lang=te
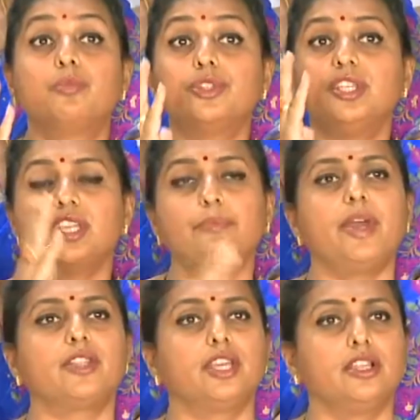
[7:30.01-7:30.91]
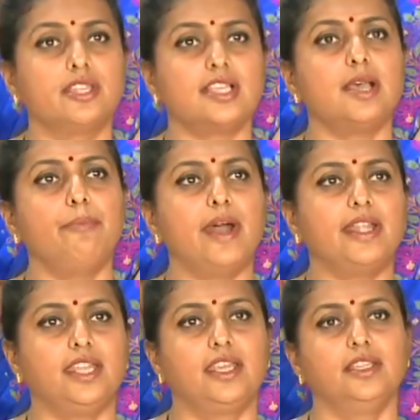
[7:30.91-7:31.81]
బుద్ధి చెప్పారు తెలుగుదేశం
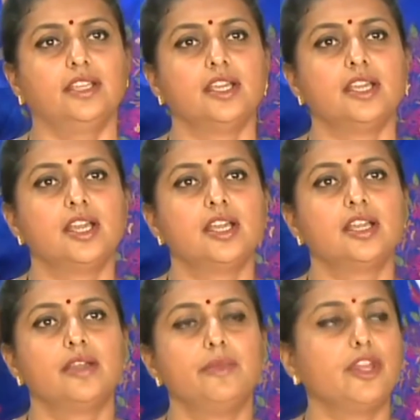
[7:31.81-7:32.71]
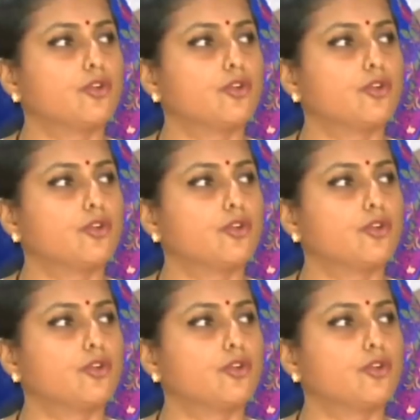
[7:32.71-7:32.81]
పార్టీకి మీరు